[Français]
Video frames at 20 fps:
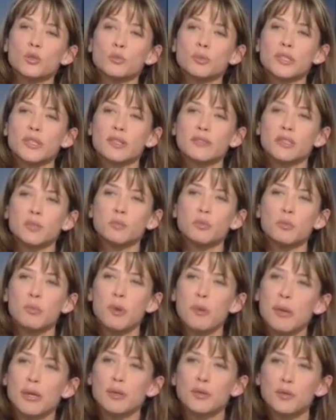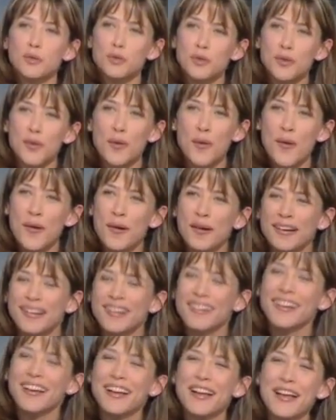je suis observée depuis pas mal de temps.
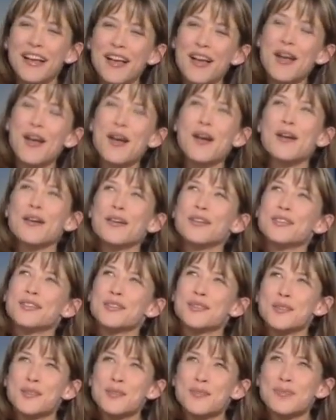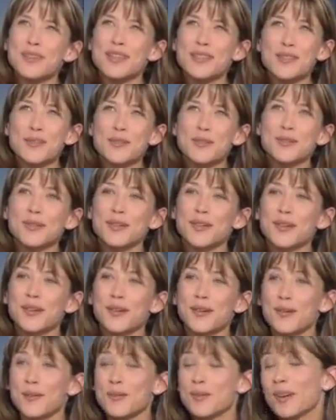Ça c'est sûr. Euh, je suis très jeune.
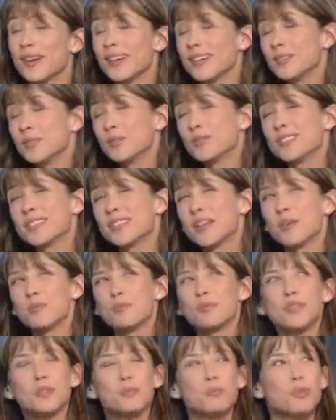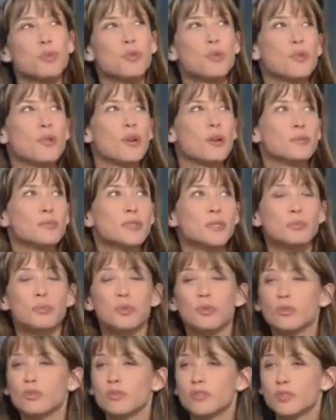ouais, donc c'est un petit peu, un petit
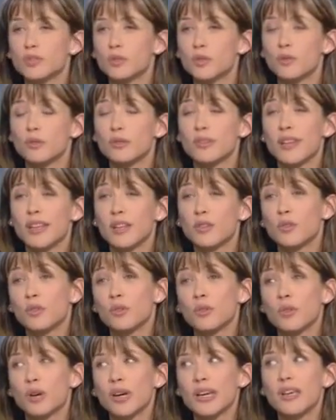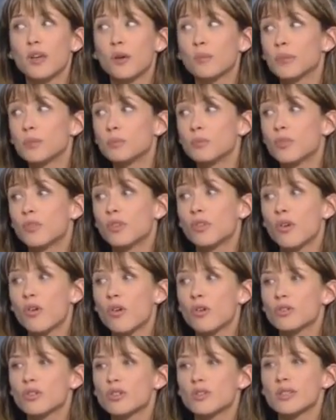peu une seconde nature et en même
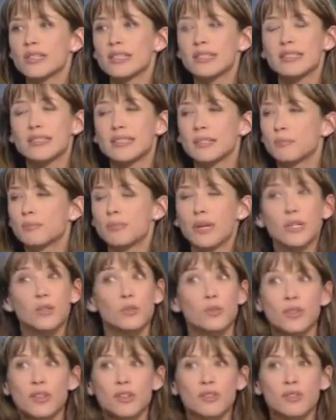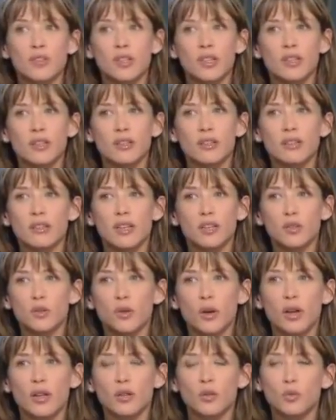temps, je sais que c'est pas tout à fait
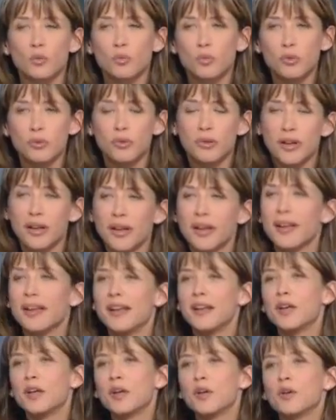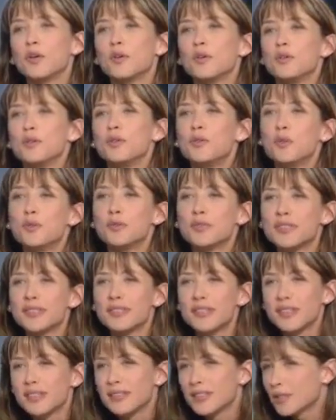naturel non plus. Donc
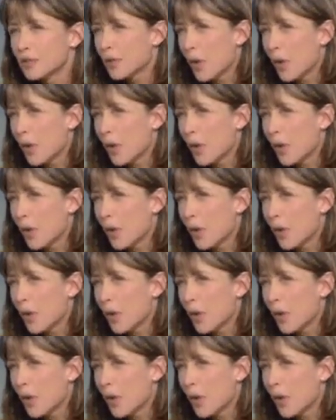c'est un